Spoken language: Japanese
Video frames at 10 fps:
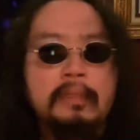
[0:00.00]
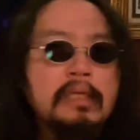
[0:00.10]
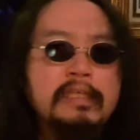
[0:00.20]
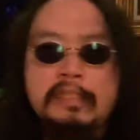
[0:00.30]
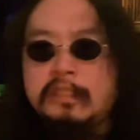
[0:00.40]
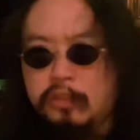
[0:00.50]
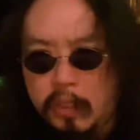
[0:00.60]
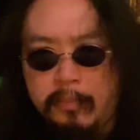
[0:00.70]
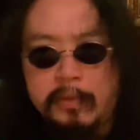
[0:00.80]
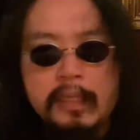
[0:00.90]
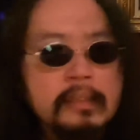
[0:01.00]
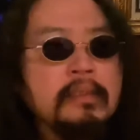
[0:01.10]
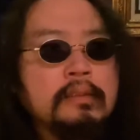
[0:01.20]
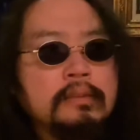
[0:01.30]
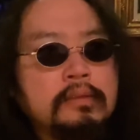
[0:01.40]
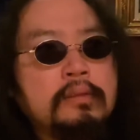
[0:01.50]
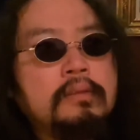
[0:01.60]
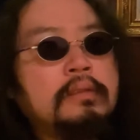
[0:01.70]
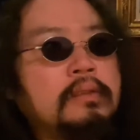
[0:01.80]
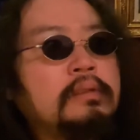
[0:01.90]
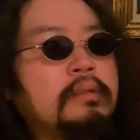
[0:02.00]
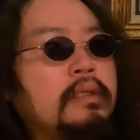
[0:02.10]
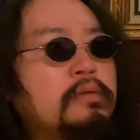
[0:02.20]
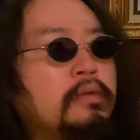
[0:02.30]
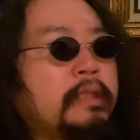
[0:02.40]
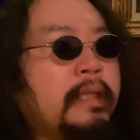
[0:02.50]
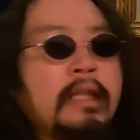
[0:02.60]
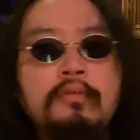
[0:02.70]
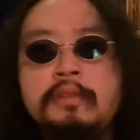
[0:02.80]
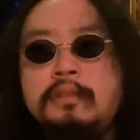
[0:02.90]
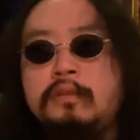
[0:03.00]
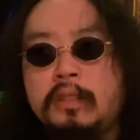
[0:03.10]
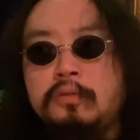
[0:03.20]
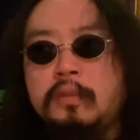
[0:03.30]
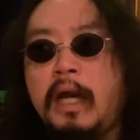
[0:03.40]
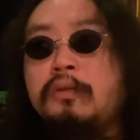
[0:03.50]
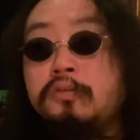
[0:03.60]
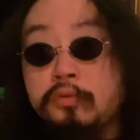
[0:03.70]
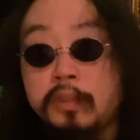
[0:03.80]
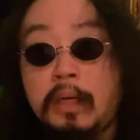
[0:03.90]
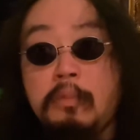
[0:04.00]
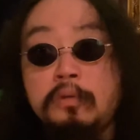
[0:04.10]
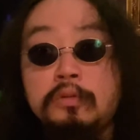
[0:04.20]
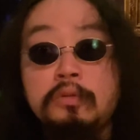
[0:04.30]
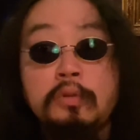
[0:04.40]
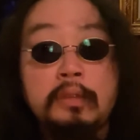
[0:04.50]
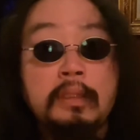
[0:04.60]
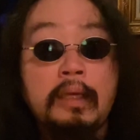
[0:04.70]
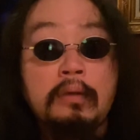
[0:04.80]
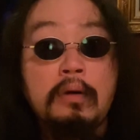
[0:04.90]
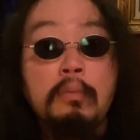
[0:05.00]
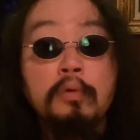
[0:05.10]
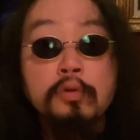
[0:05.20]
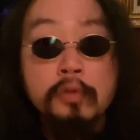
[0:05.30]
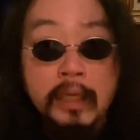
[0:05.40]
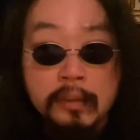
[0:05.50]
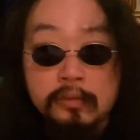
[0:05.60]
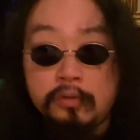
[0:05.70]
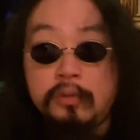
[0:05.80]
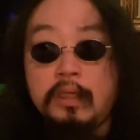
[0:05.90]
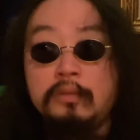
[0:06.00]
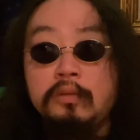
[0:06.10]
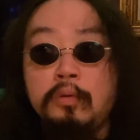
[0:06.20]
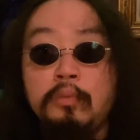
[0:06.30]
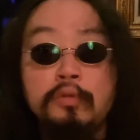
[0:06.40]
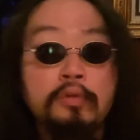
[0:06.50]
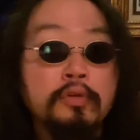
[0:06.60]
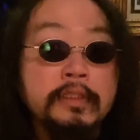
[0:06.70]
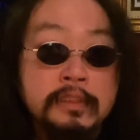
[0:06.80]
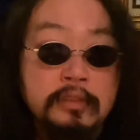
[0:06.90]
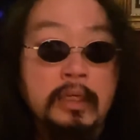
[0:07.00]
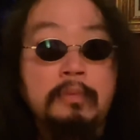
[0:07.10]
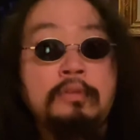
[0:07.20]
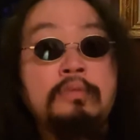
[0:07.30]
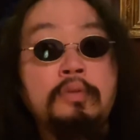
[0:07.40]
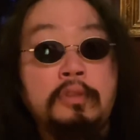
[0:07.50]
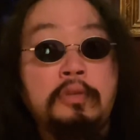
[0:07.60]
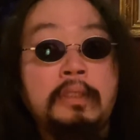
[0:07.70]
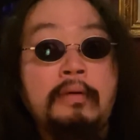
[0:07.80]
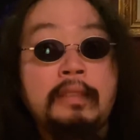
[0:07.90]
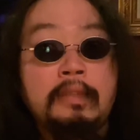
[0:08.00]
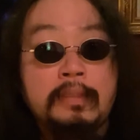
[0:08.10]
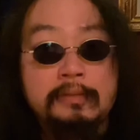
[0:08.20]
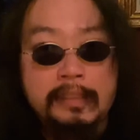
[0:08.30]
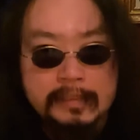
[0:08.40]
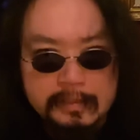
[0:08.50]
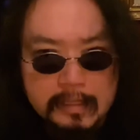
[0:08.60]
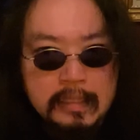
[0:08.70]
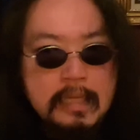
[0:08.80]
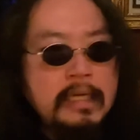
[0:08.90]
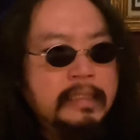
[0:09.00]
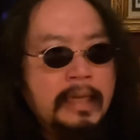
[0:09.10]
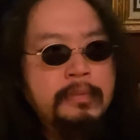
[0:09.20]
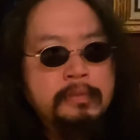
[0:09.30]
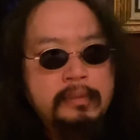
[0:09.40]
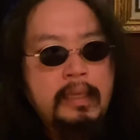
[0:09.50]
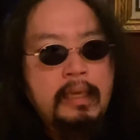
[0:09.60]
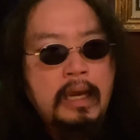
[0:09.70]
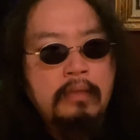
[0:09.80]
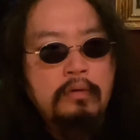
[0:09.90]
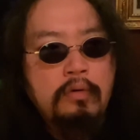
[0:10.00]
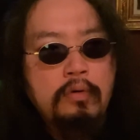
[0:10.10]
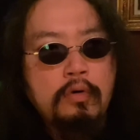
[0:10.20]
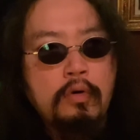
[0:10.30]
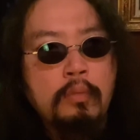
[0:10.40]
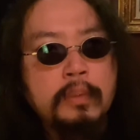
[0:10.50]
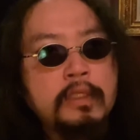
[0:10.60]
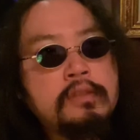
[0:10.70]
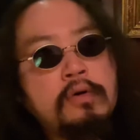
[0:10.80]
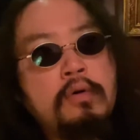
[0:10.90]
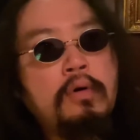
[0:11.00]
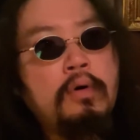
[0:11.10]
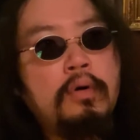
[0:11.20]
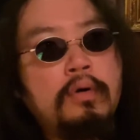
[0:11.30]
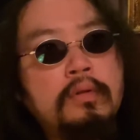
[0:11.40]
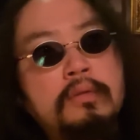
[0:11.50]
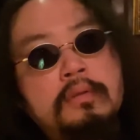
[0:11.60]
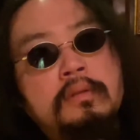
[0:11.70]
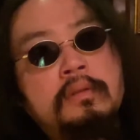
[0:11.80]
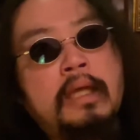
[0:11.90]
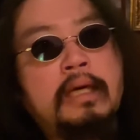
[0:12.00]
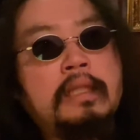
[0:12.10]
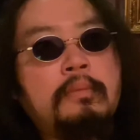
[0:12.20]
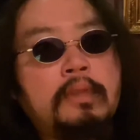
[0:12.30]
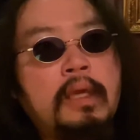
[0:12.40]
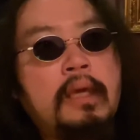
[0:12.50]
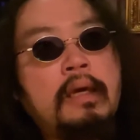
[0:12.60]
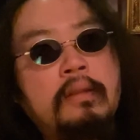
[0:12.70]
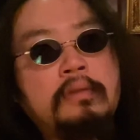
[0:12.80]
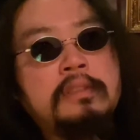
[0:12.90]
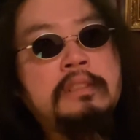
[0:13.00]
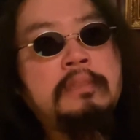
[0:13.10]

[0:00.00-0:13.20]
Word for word: 位置とかもね、で、その棚の位置とか、その角度とかもすごい、物の角度とか、その物の位置とかもすごいこだわってます、私は。多分ね、表町の中でもね、一